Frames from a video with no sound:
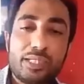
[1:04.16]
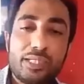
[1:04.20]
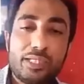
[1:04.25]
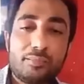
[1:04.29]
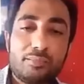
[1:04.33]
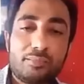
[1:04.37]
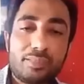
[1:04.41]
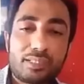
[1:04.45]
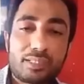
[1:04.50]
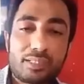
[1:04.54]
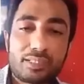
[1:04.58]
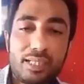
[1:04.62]
पर
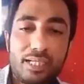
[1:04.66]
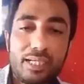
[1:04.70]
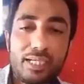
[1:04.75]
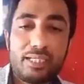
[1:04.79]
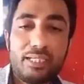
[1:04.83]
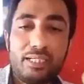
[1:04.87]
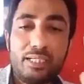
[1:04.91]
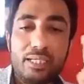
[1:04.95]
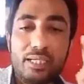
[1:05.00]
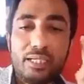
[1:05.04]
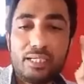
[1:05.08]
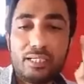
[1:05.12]
क्लेम कर रहा
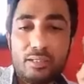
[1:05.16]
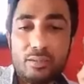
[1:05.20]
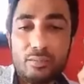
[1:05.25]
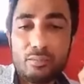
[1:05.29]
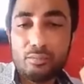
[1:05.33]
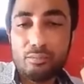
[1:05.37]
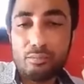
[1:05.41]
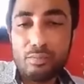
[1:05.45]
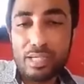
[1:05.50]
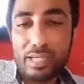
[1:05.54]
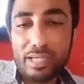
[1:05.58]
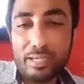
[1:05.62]
है
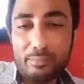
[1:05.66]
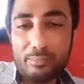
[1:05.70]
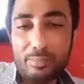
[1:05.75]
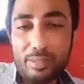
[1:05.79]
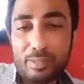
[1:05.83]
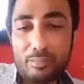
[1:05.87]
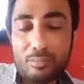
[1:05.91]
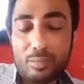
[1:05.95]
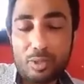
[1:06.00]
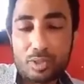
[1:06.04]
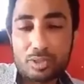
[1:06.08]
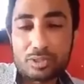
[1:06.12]
मैं
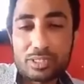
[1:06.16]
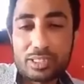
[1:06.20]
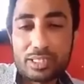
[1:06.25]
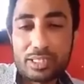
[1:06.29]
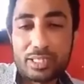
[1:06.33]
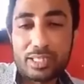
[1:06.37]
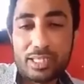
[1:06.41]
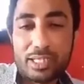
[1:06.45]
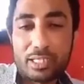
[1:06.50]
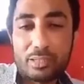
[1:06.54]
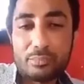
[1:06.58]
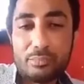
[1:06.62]
बिग बॉस
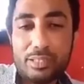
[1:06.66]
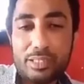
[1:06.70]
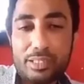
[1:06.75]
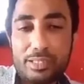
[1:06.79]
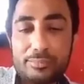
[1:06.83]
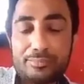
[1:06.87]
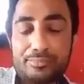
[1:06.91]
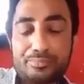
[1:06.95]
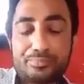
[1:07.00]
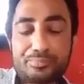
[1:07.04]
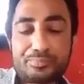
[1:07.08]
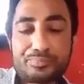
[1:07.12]
के घर में
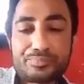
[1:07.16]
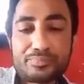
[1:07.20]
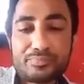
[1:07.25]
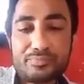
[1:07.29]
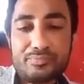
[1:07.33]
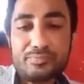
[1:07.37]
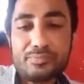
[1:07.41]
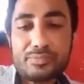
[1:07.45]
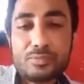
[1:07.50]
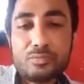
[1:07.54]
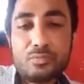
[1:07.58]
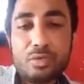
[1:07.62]

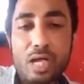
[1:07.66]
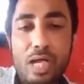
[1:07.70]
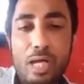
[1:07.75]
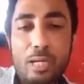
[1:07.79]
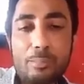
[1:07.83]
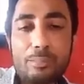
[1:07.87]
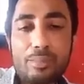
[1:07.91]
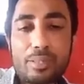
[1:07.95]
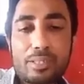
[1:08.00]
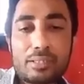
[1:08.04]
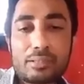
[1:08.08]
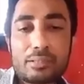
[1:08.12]

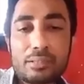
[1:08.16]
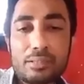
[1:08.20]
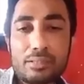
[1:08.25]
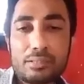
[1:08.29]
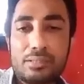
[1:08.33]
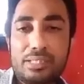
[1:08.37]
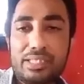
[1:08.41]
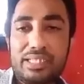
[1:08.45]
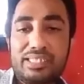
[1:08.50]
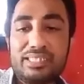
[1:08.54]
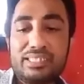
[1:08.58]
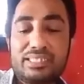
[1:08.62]
वहाँ पर
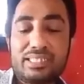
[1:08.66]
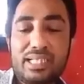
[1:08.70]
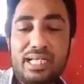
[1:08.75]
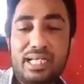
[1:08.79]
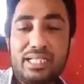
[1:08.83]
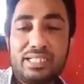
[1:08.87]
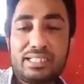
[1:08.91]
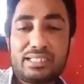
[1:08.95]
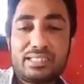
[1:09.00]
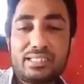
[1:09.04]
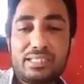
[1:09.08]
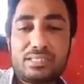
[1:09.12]
तीस
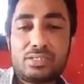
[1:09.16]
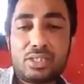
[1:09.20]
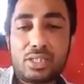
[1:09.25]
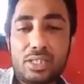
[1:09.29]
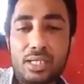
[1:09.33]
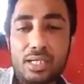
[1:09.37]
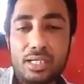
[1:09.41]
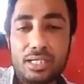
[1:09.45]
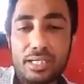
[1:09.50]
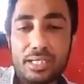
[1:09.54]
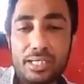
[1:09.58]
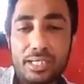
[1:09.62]
तारीख से
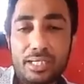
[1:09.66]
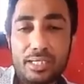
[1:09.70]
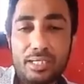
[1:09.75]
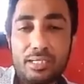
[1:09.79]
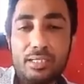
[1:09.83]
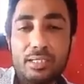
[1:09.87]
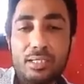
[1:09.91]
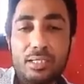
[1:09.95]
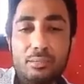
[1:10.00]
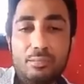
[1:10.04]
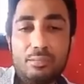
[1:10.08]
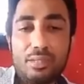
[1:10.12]
चला गया
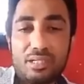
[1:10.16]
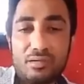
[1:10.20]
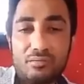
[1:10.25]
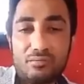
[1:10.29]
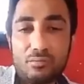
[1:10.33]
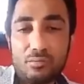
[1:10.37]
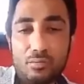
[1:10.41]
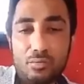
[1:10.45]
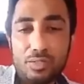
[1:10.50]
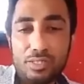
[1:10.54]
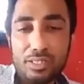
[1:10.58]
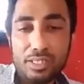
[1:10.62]
मेरा
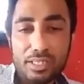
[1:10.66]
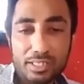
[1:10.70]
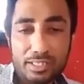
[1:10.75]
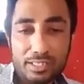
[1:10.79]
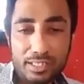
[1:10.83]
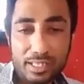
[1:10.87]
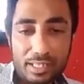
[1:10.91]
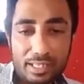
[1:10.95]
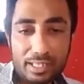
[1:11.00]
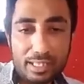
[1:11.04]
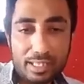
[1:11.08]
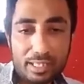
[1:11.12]
फ़ोन ले
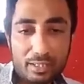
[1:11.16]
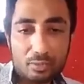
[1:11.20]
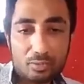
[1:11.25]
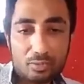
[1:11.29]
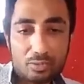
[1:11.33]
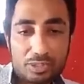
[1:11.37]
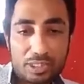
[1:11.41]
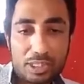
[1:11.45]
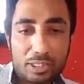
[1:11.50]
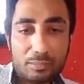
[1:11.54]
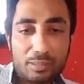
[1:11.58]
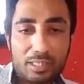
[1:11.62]
लिया गया
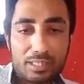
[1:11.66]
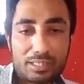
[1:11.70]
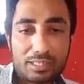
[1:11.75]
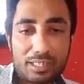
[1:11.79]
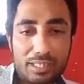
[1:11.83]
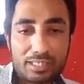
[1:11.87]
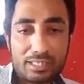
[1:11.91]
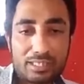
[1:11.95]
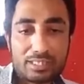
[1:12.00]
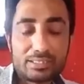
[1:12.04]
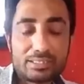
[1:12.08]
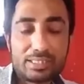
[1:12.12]
उसके बाद
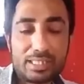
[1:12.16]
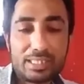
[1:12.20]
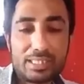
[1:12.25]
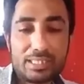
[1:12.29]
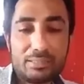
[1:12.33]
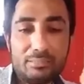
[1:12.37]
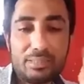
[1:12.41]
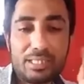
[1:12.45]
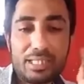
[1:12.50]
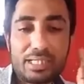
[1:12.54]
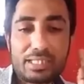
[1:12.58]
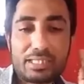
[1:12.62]
कलर्स
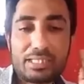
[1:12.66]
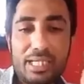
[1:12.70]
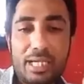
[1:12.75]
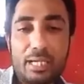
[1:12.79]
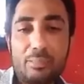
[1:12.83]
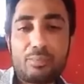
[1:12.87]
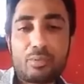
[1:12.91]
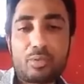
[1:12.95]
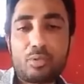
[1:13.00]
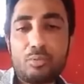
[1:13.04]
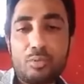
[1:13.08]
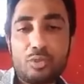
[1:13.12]
चैनल मेरा
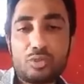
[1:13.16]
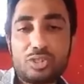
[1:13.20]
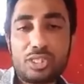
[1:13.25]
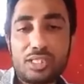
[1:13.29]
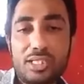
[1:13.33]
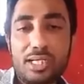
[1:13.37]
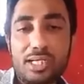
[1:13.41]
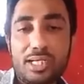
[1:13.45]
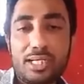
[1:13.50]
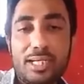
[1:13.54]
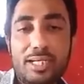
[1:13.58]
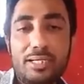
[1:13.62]
क्या प्रोमो
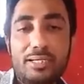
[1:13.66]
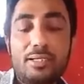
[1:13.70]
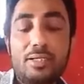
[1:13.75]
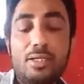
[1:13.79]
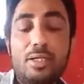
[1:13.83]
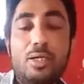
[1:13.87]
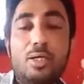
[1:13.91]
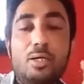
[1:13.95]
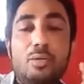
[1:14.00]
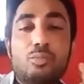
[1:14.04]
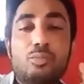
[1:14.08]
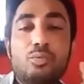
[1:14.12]
चला रहा है
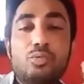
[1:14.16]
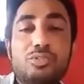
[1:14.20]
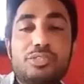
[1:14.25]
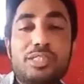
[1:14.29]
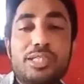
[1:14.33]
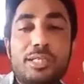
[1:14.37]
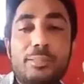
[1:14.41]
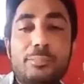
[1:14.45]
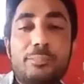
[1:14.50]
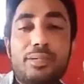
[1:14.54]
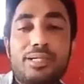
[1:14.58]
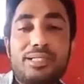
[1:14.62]

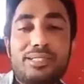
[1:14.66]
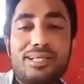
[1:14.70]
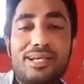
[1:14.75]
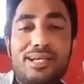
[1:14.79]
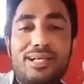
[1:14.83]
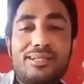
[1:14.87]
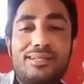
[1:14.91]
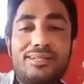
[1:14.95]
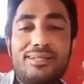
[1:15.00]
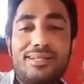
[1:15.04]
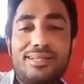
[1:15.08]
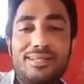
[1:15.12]
मुझे
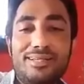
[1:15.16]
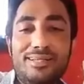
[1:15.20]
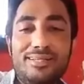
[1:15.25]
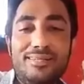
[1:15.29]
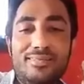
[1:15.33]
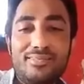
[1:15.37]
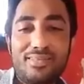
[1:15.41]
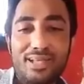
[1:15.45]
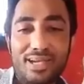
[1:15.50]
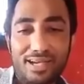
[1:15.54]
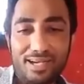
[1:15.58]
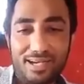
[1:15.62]
पता नहीं
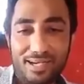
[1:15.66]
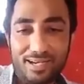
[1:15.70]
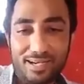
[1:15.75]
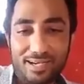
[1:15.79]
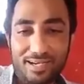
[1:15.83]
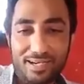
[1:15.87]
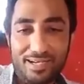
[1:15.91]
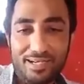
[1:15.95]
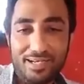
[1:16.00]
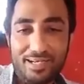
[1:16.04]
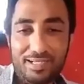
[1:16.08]
था